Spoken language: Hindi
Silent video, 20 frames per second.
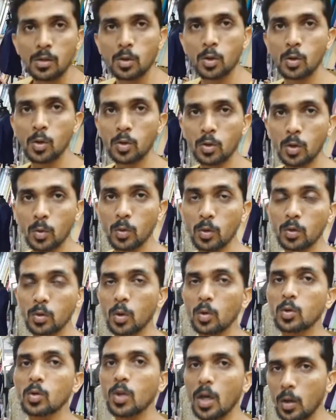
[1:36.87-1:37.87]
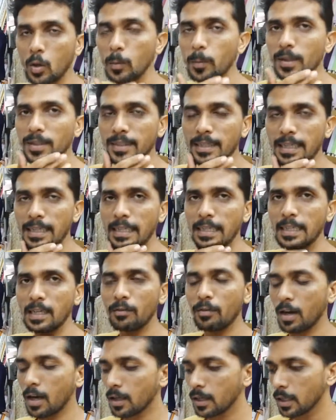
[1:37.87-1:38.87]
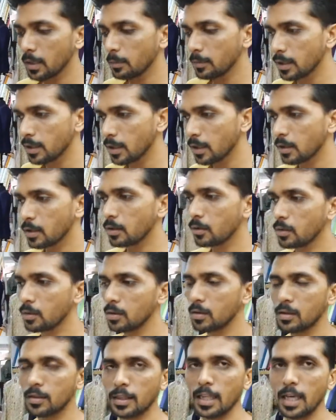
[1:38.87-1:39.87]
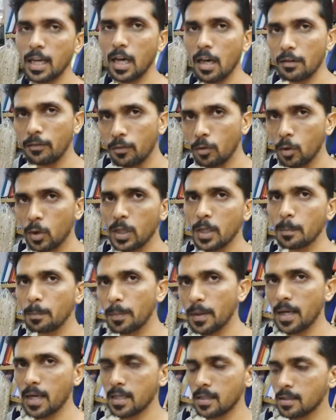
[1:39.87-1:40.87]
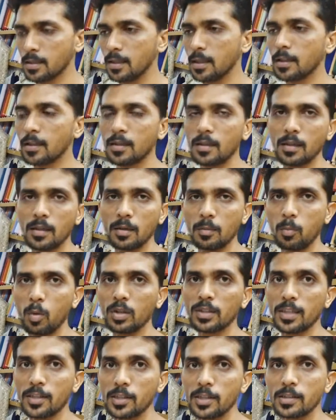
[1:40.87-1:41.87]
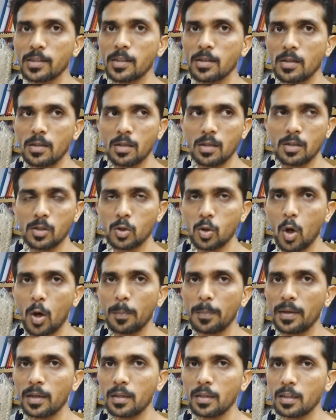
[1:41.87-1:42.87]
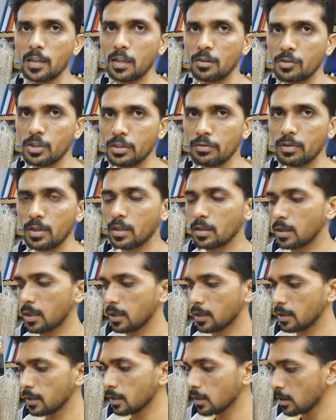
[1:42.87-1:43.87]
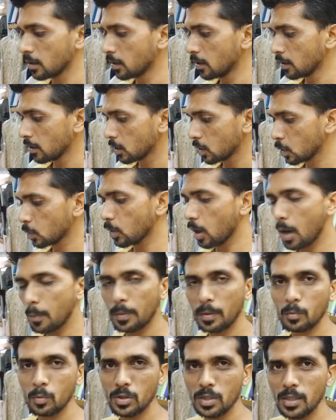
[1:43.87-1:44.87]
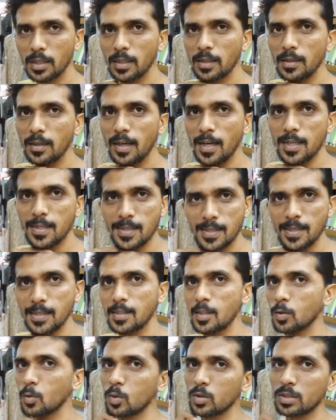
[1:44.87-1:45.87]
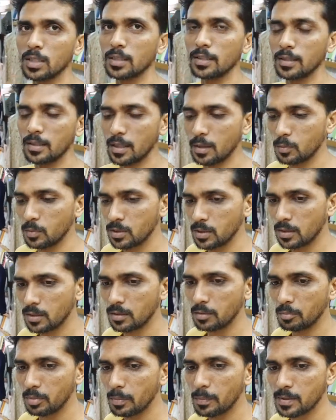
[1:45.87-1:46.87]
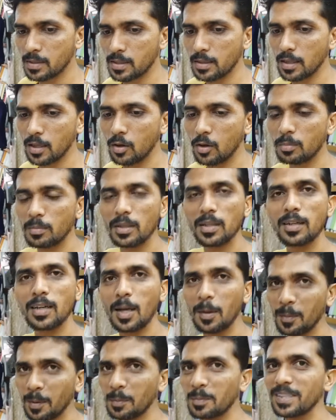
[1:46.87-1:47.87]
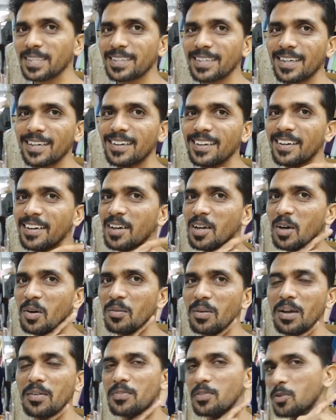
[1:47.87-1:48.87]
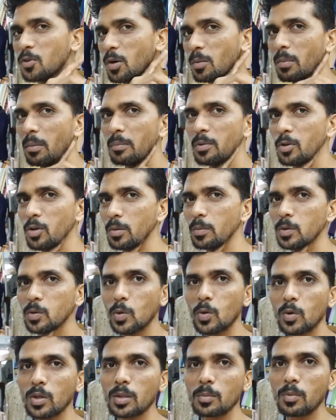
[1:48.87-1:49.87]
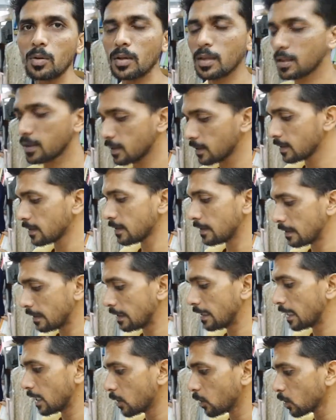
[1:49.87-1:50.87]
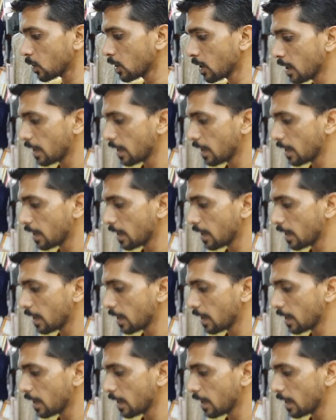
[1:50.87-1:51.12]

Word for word: सो दोस्तों उन दो दुकानों पर देख लिया वहाँ नहीं मिला और तालाब रोड के पास एक बहुत अच्छी सी शॉप है नवजीवन करके तो वहाँ पर मुझे एक अच्छा सा कुर्ता दिखा मुझे भी पसंद है और मैंने घर पर भी दिखाया वाइफ को और मम्मी को भी तो लोग ने बोल रहा कि ले लो